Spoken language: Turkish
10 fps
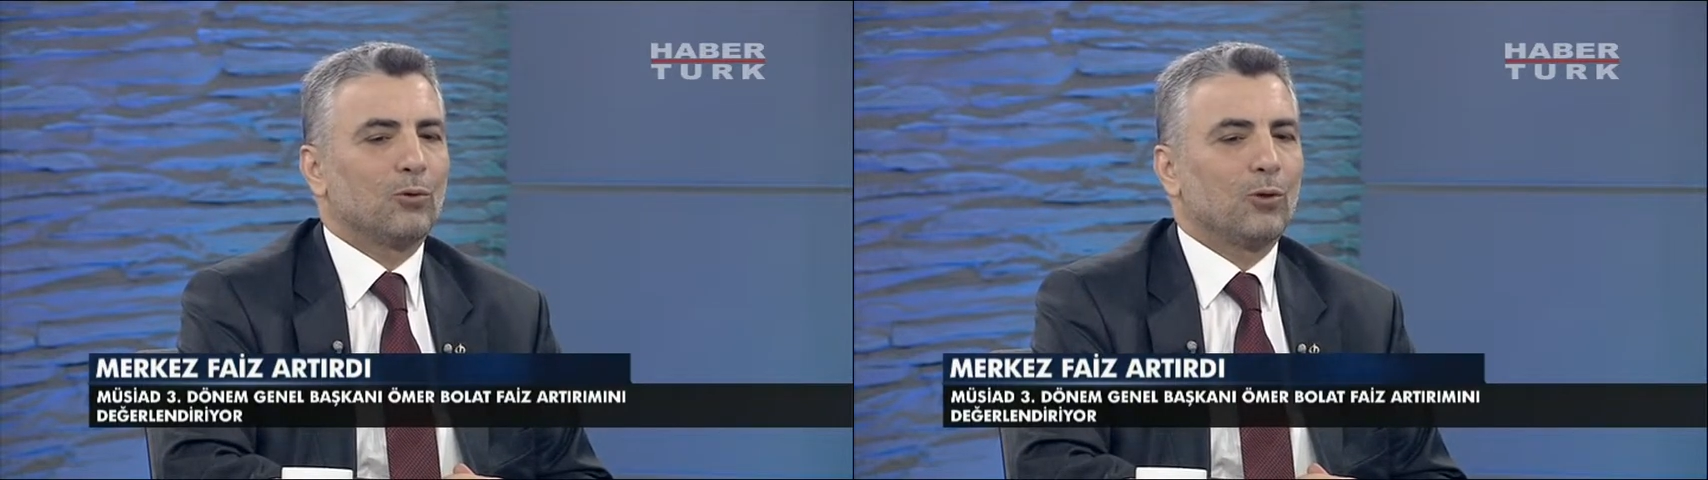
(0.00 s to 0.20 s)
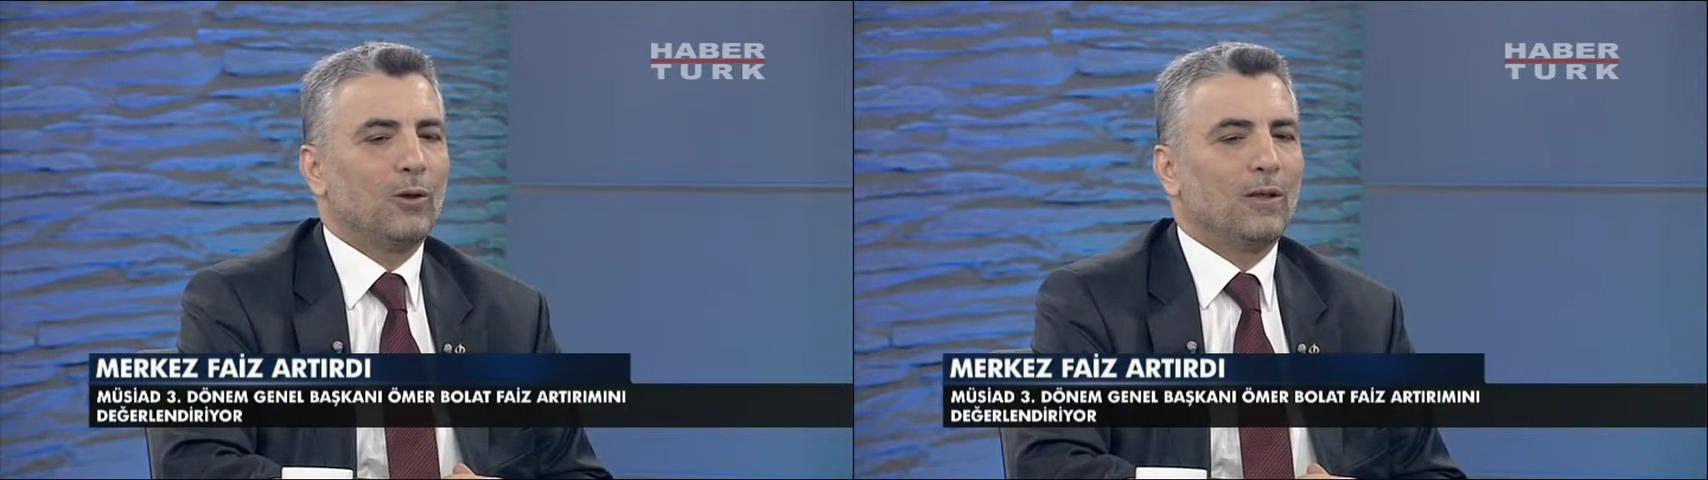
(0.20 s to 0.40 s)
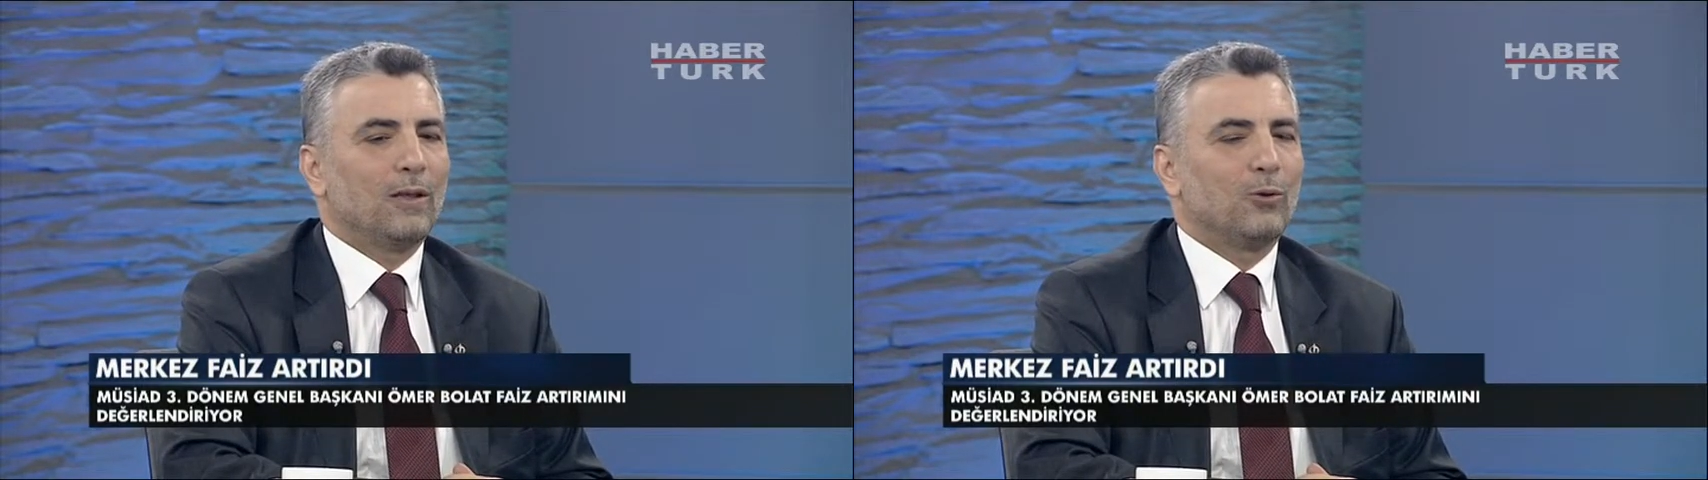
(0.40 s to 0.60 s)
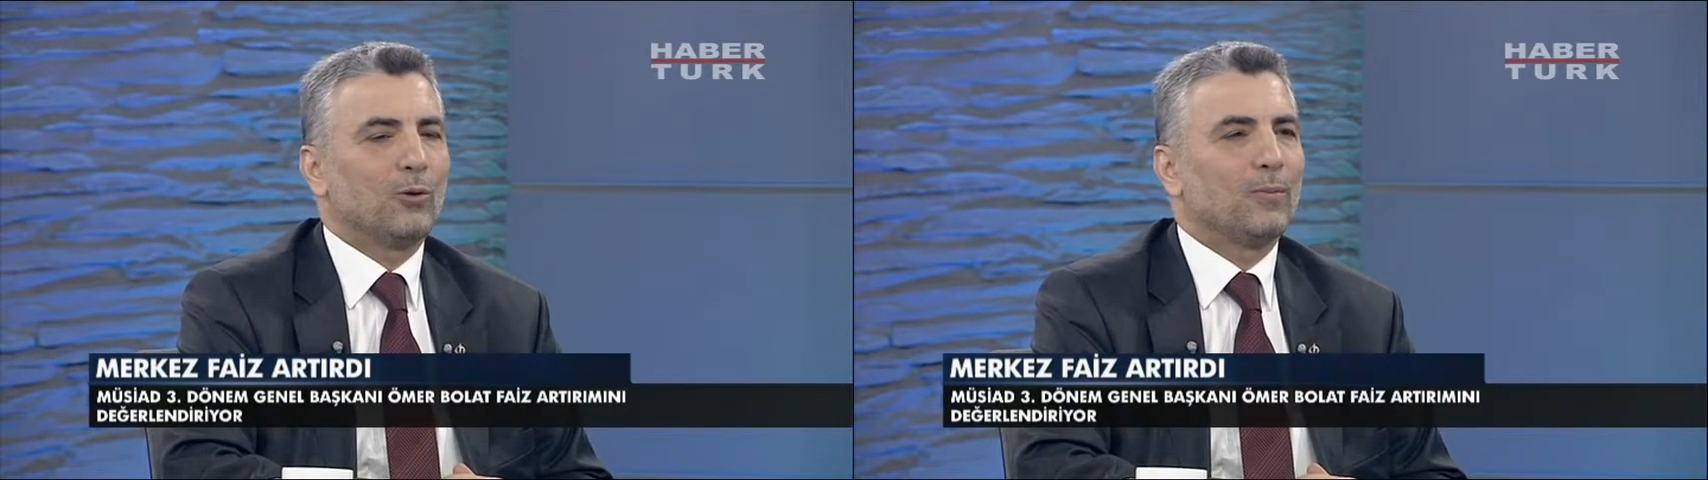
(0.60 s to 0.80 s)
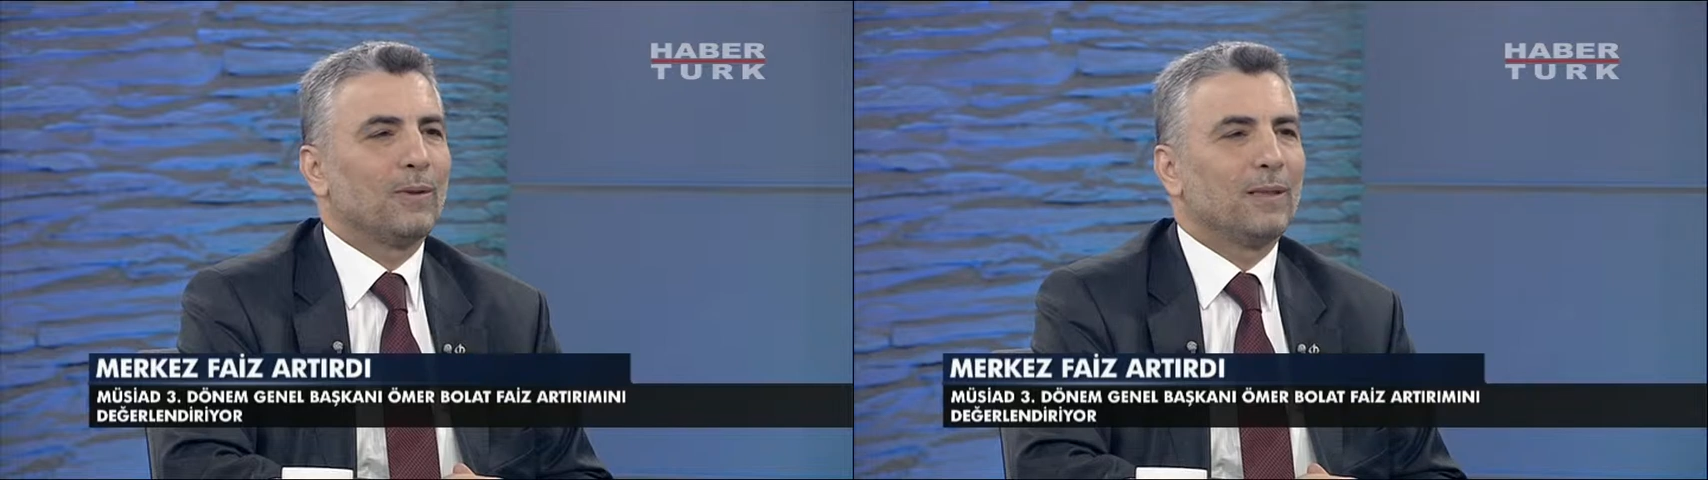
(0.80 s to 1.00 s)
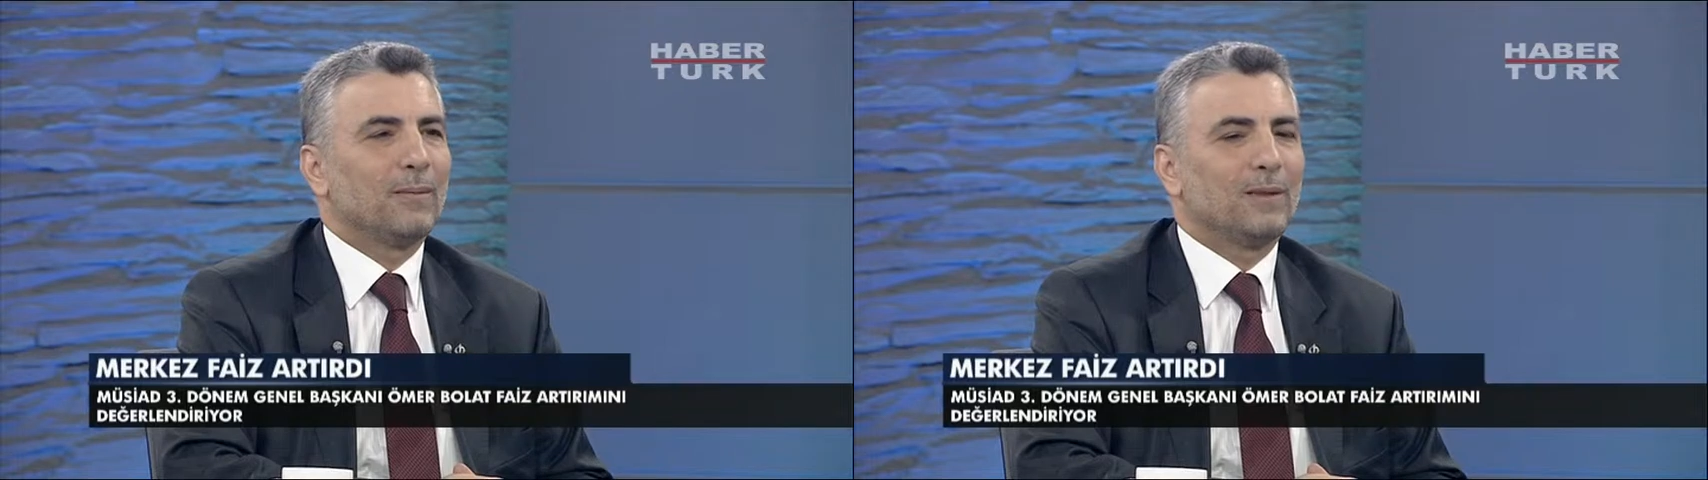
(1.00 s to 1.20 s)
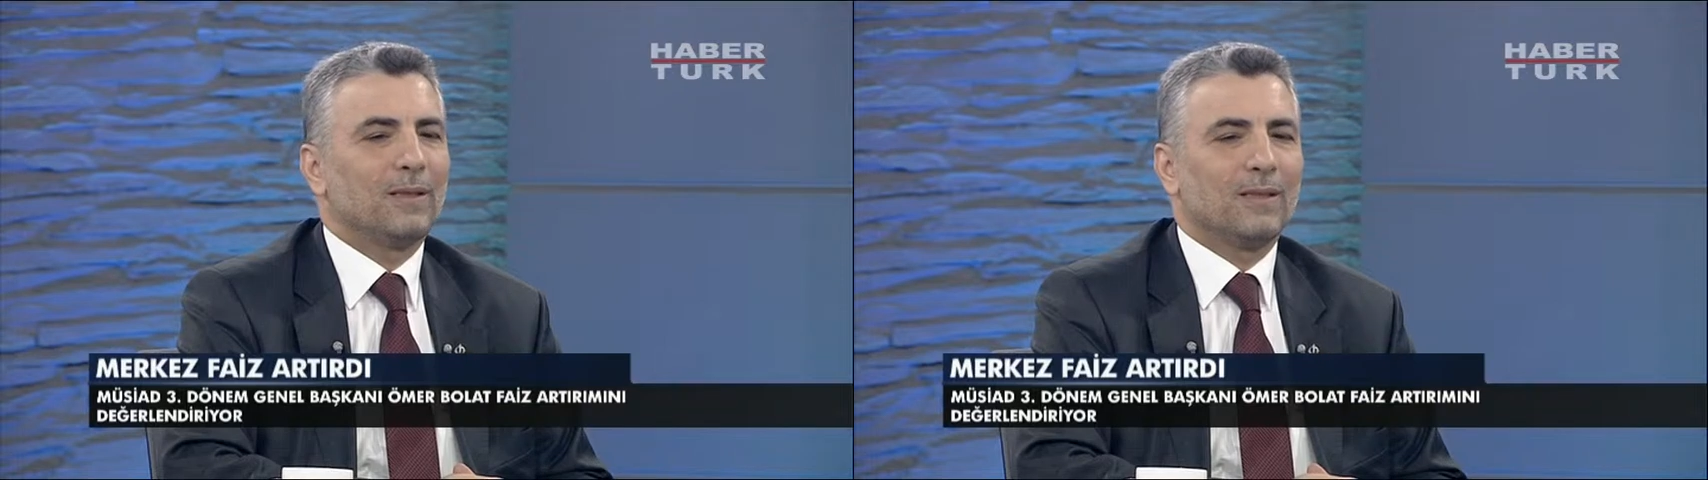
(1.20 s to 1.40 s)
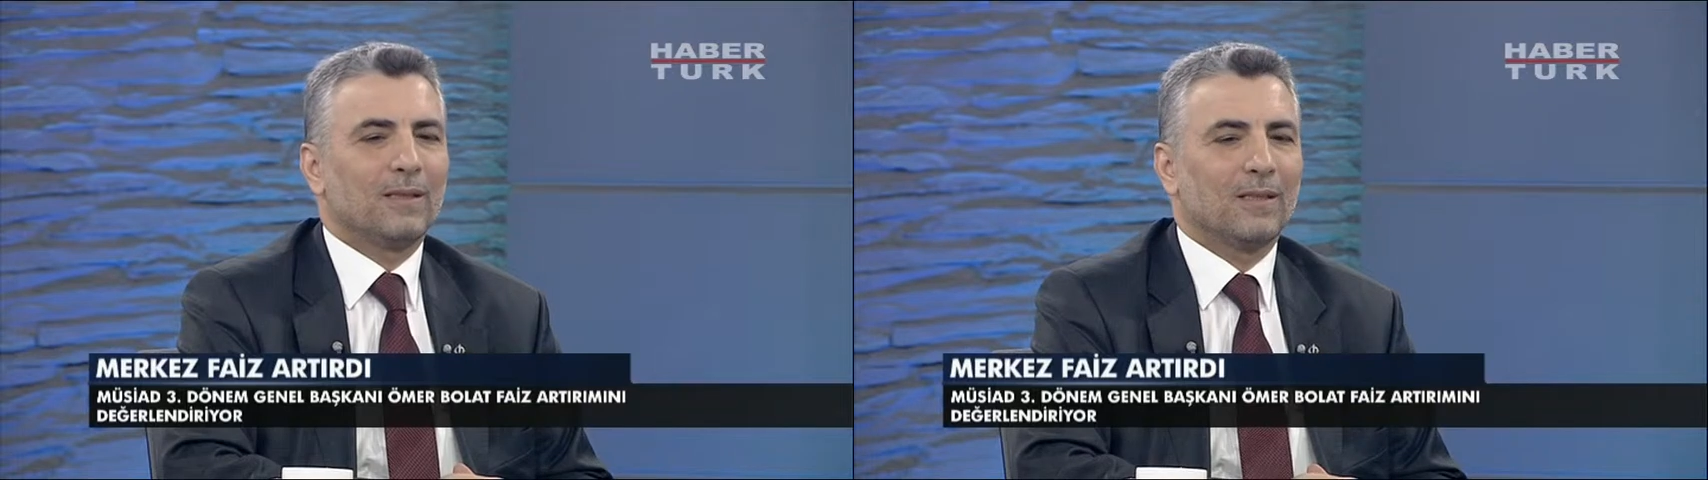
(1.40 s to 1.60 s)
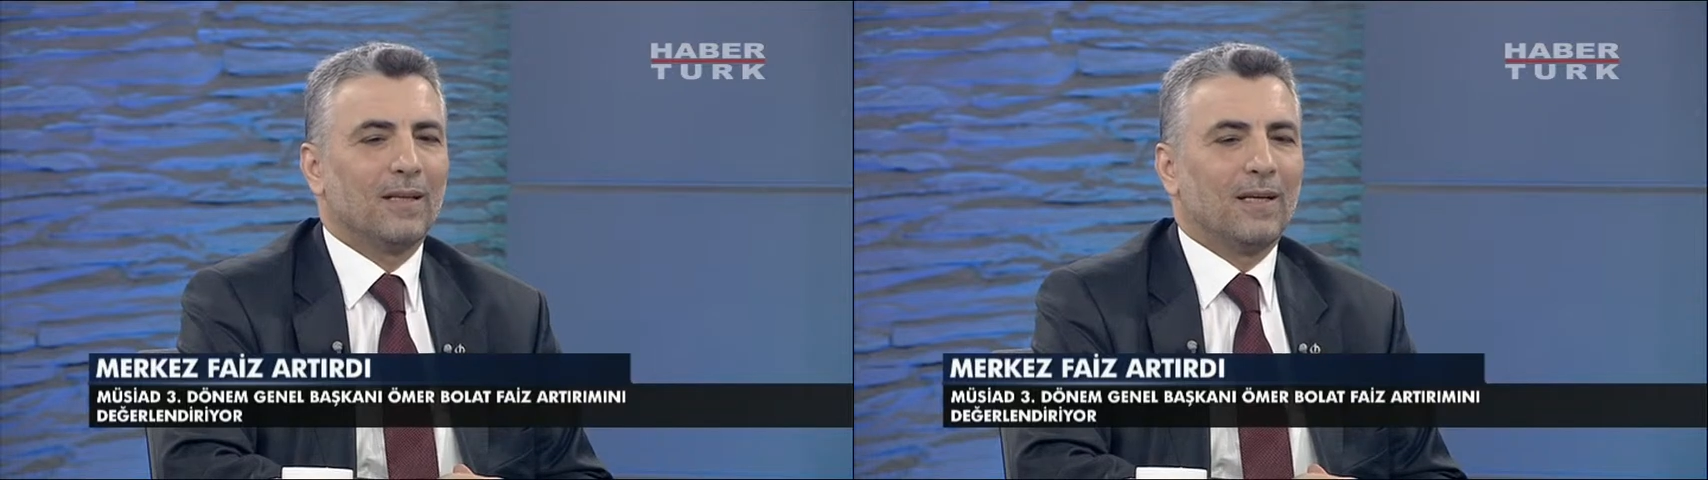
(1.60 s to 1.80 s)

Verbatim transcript: şöyle yorumlayabiliriz.